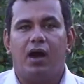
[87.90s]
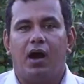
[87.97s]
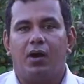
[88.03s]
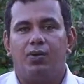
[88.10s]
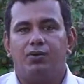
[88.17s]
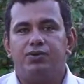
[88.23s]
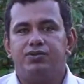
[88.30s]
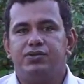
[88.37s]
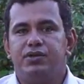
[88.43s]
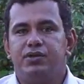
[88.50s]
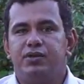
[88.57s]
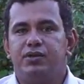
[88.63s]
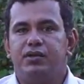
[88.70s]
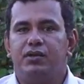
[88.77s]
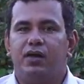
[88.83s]

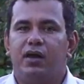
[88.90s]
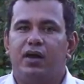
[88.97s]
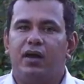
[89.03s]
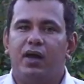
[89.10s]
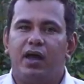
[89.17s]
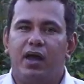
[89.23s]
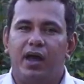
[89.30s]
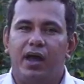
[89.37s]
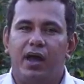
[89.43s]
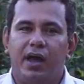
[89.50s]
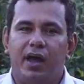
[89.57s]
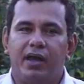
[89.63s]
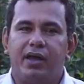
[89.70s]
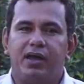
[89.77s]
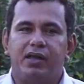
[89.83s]
aonde
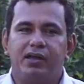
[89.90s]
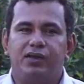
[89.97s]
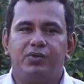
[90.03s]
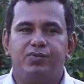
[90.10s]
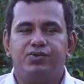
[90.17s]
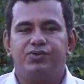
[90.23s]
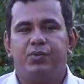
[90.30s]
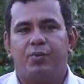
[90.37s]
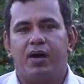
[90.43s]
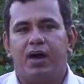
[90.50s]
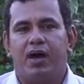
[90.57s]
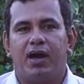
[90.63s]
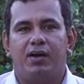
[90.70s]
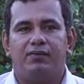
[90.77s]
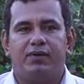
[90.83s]
é aquele tipo de
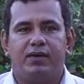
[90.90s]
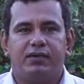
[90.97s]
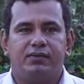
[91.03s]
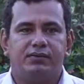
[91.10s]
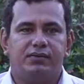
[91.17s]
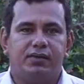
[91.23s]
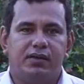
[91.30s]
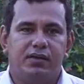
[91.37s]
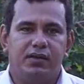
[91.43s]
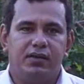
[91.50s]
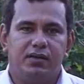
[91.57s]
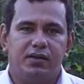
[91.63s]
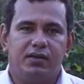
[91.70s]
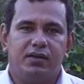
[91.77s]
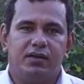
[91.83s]
palavra
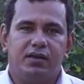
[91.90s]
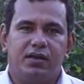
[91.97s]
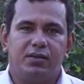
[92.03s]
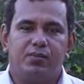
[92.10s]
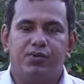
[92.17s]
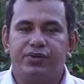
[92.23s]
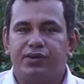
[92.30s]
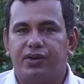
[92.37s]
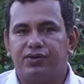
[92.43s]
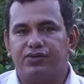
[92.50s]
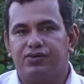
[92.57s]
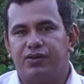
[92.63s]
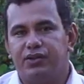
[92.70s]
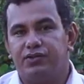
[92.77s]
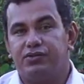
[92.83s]
que
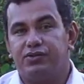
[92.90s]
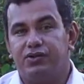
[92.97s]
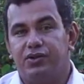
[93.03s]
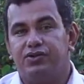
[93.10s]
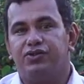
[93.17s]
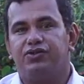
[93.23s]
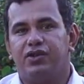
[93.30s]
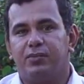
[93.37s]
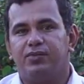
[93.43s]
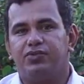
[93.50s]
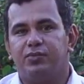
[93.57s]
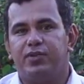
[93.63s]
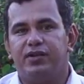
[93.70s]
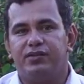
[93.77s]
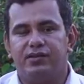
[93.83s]
muitas vezes nós
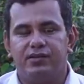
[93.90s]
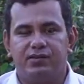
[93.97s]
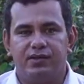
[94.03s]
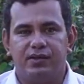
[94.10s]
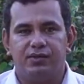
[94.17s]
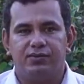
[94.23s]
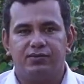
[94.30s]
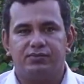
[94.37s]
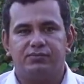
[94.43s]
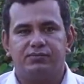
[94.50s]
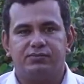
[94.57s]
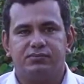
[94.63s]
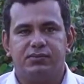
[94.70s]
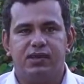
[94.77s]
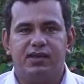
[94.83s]
estamos precisando
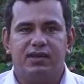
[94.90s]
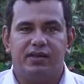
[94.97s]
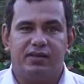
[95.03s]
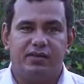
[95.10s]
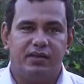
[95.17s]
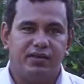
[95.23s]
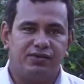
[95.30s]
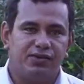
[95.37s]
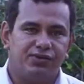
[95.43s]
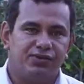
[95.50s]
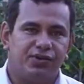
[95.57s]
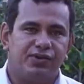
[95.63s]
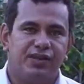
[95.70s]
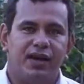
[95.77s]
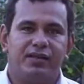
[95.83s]
nessa
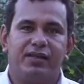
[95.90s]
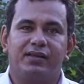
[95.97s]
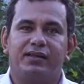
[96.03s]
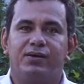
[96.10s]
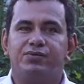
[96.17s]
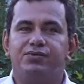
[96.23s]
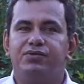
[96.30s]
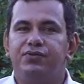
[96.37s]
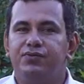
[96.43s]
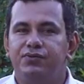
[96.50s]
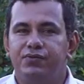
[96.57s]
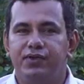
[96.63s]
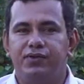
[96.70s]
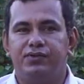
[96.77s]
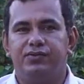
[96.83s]
jornada tão
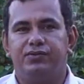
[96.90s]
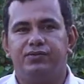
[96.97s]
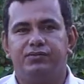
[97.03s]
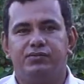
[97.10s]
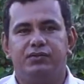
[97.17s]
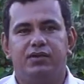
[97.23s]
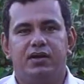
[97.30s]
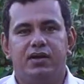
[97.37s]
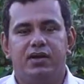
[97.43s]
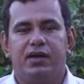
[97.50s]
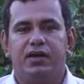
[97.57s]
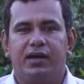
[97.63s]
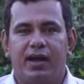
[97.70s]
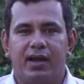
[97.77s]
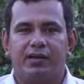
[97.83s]
difícil
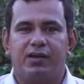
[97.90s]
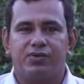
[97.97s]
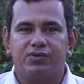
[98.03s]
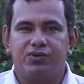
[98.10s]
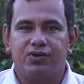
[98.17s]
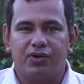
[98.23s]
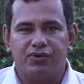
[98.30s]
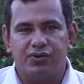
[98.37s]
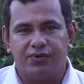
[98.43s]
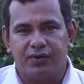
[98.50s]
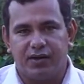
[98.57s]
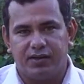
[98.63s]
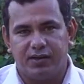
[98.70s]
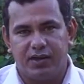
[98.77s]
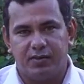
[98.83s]
que cada um de nós
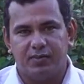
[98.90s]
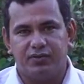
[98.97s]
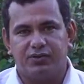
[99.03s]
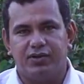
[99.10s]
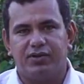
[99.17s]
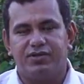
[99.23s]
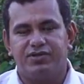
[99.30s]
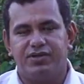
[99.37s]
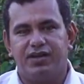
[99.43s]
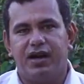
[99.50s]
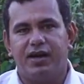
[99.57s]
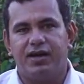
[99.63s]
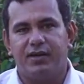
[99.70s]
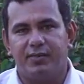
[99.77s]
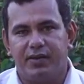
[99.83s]
enfrentamos
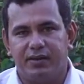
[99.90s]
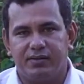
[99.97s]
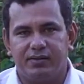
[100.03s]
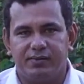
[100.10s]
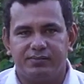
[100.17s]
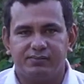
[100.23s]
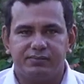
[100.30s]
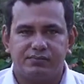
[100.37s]
diariamente.